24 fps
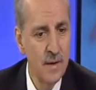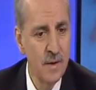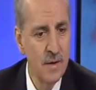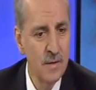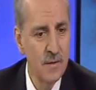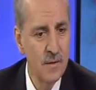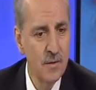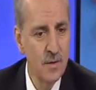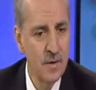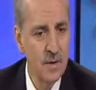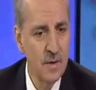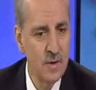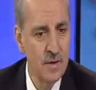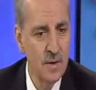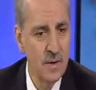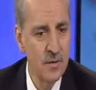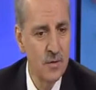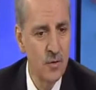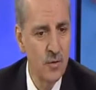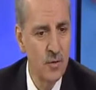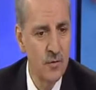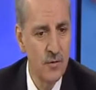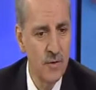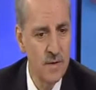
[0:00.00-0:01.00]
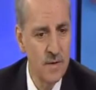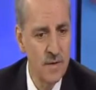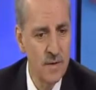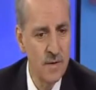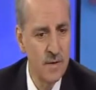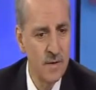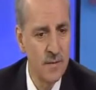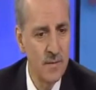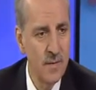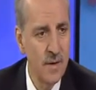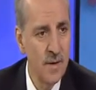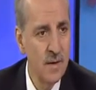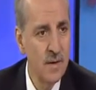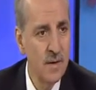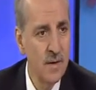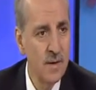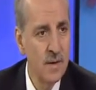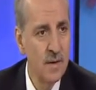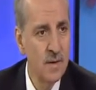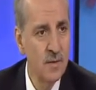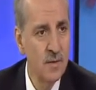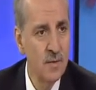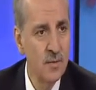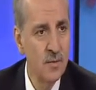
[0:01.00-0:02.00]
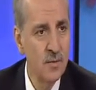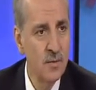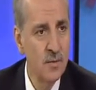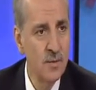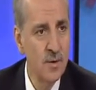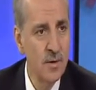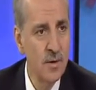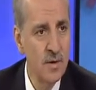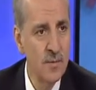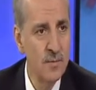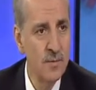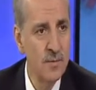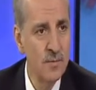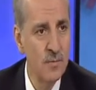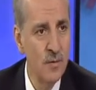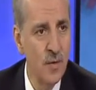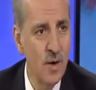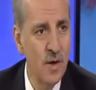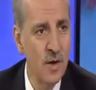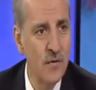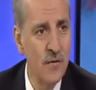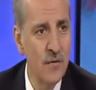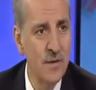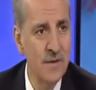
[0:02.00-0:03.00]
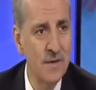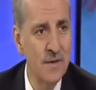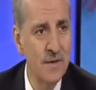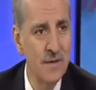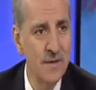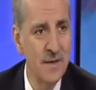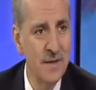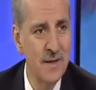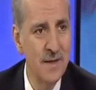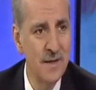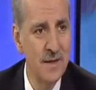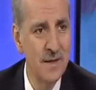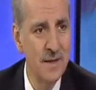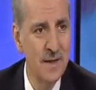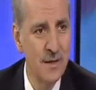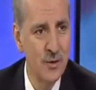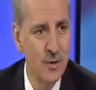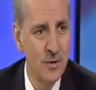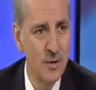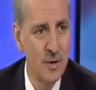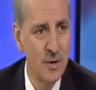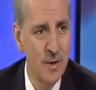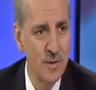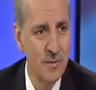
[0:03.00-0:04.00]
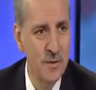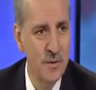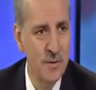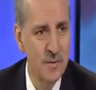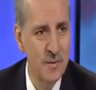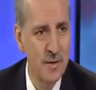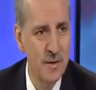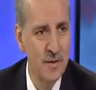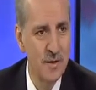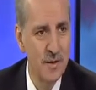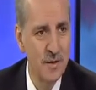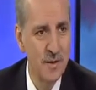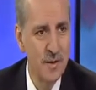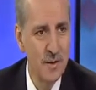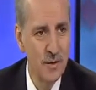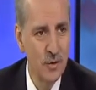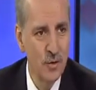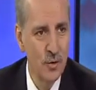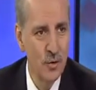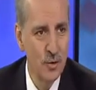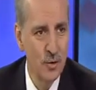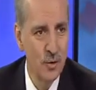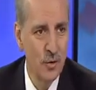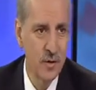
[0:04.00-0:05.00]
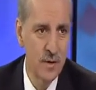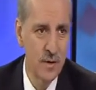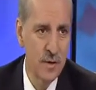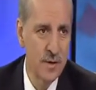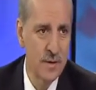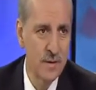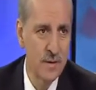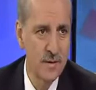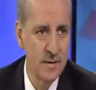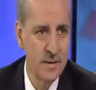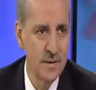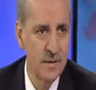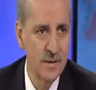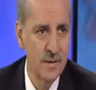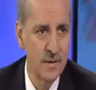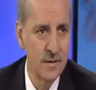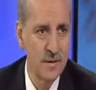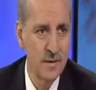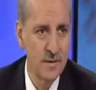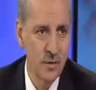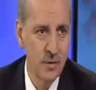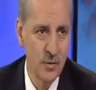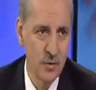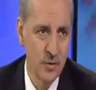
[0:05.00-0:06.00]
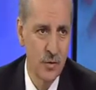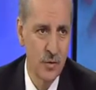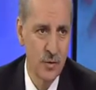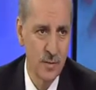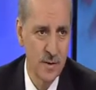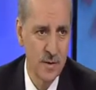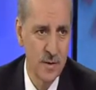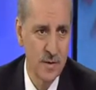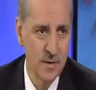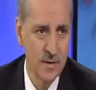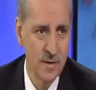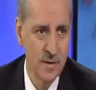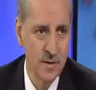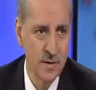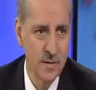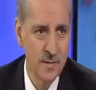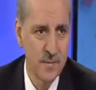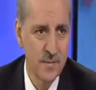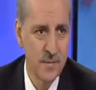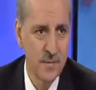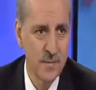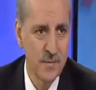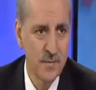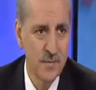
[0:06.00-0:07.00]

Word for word: E, dolayısıyla çok fazla e, bu sözü muhalefet sahikiyle söylenmiş bir görüş olarak e, görüyorum açıkçası.